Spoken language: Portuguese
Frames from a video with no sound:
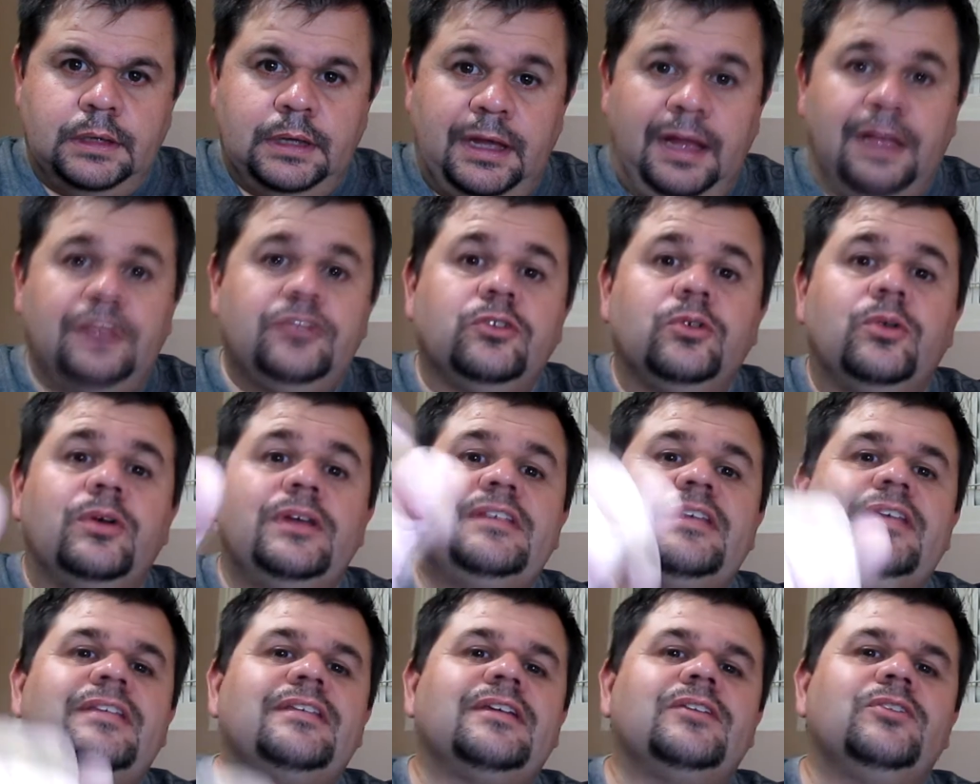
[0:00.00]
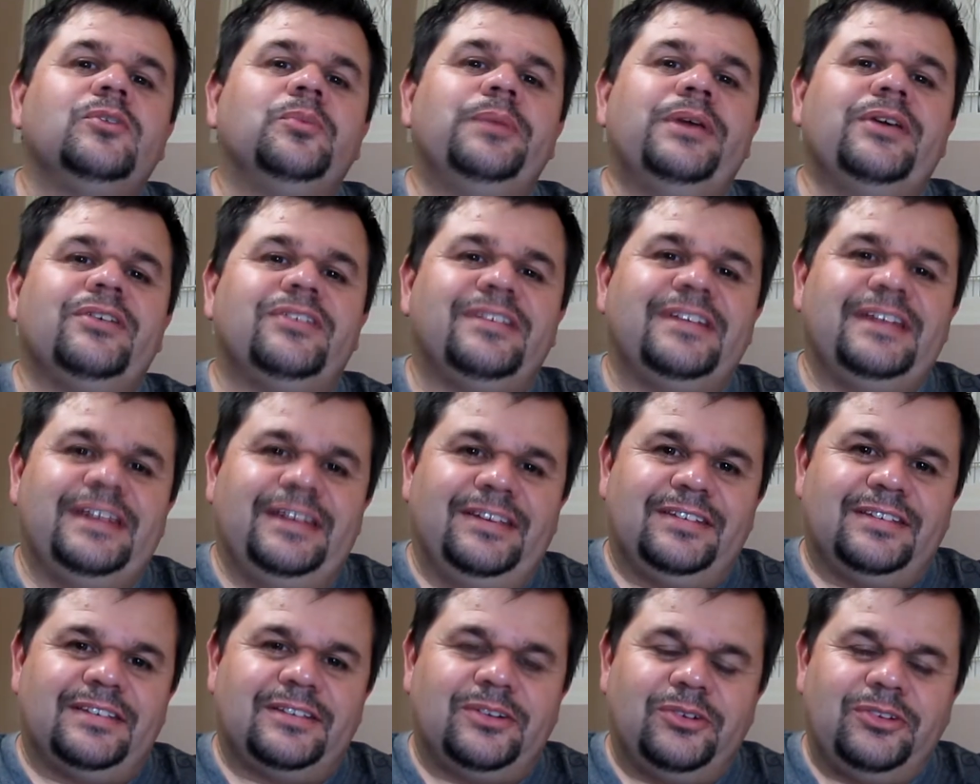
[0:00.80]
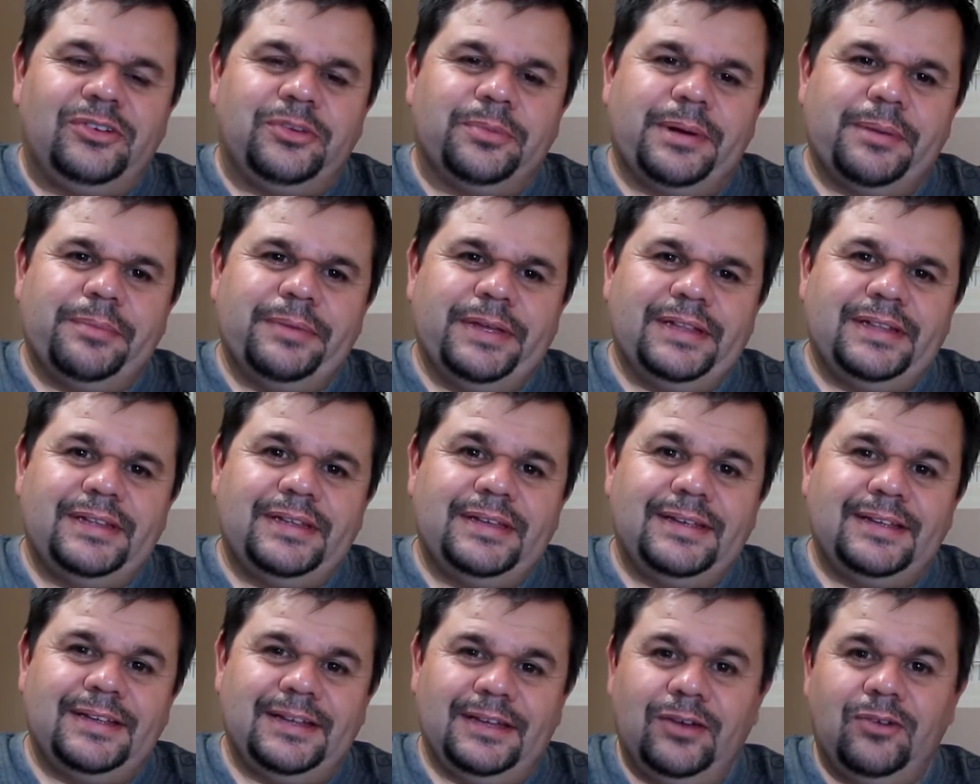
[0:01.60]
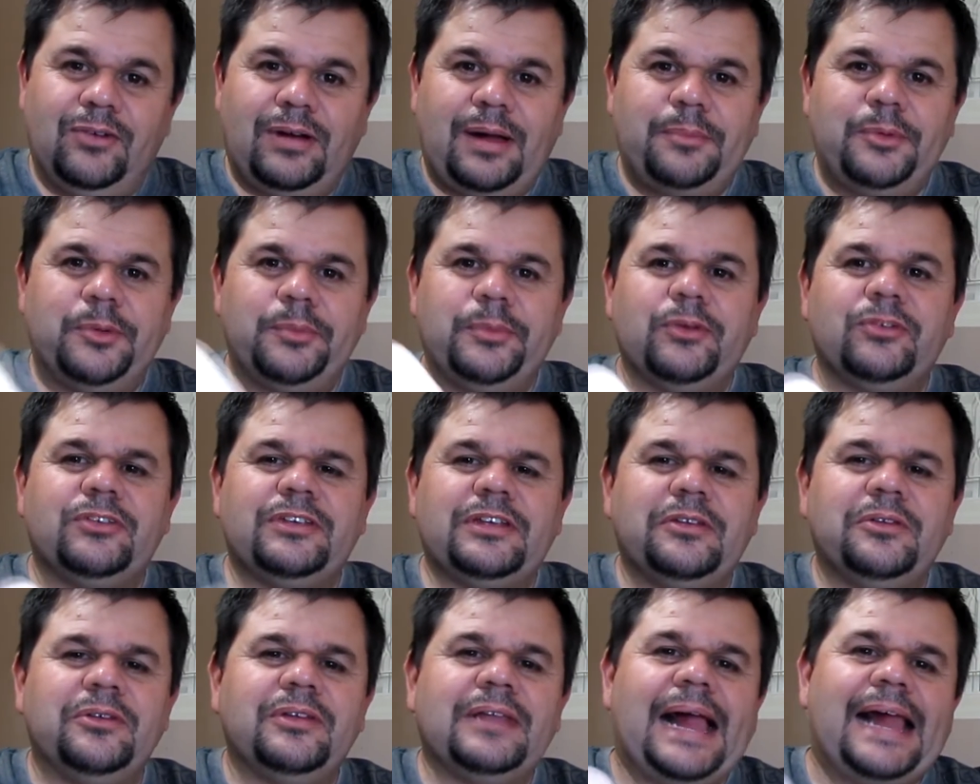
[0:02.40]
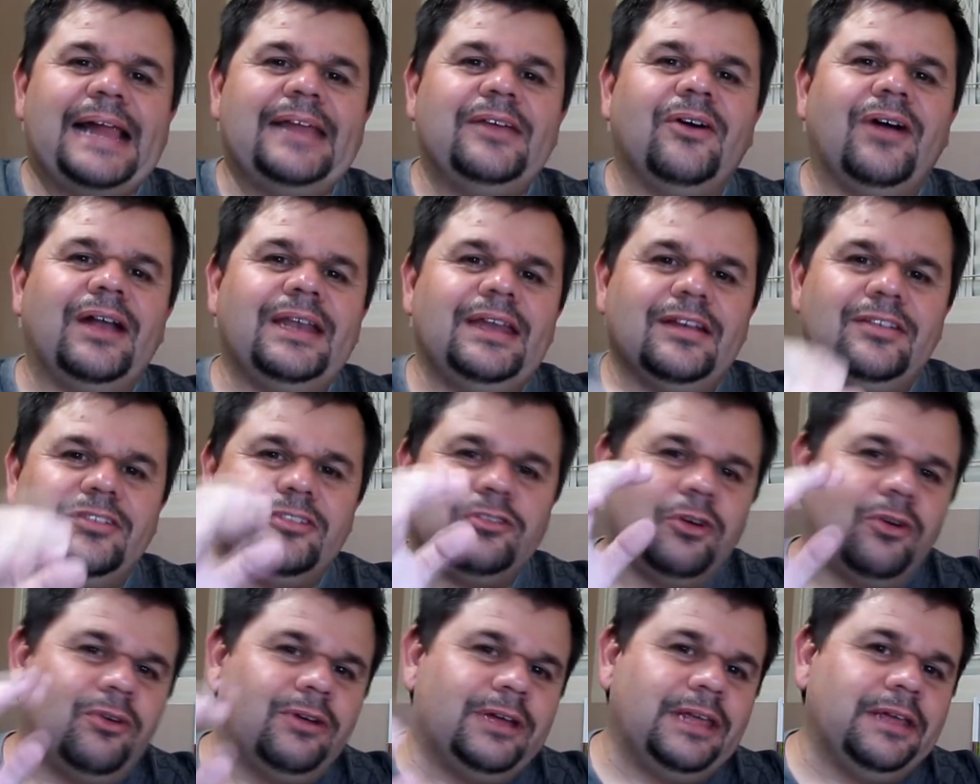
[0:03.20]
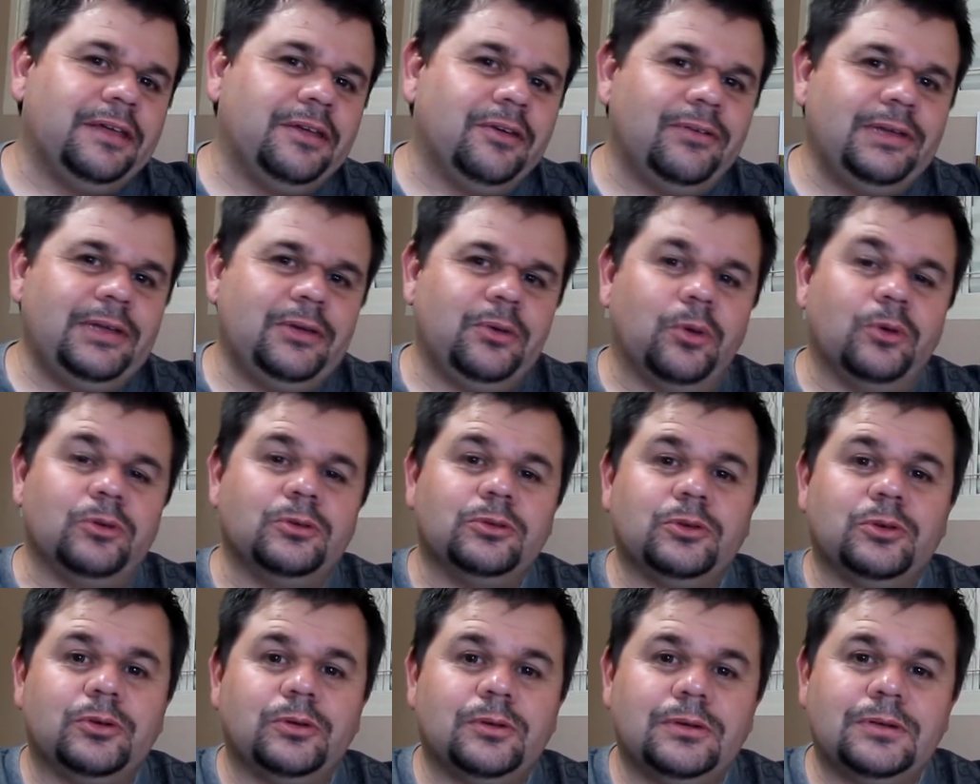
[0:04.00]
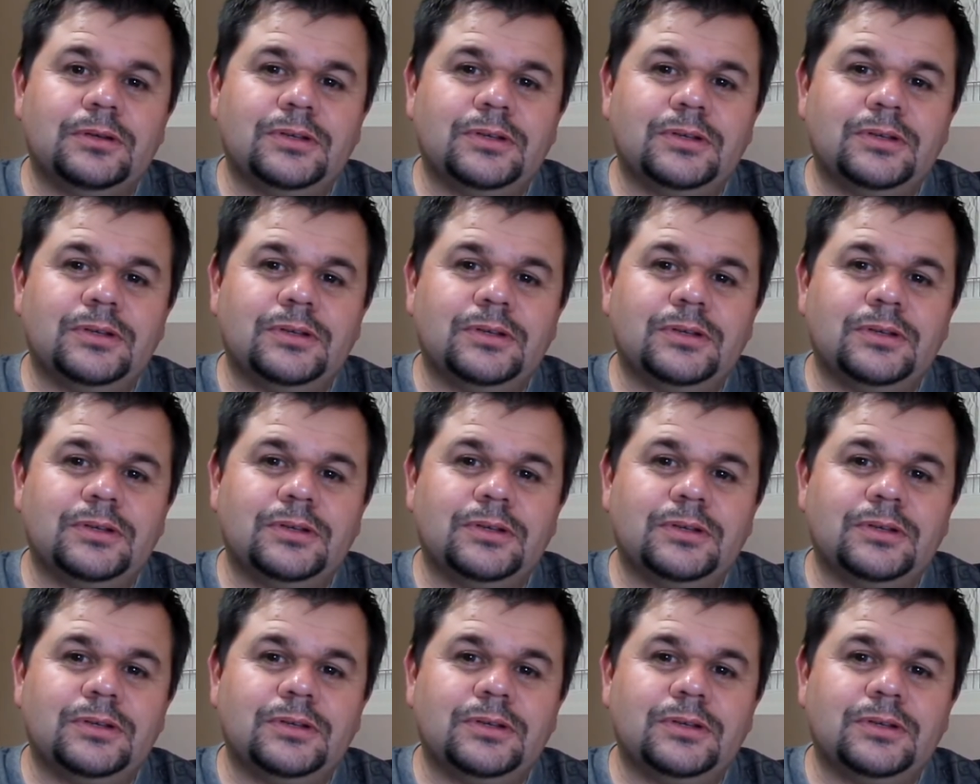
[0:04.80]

As coisas andam meio sinistras ultimamente. Eu abro meu celular e olha só o que, que eu encontro.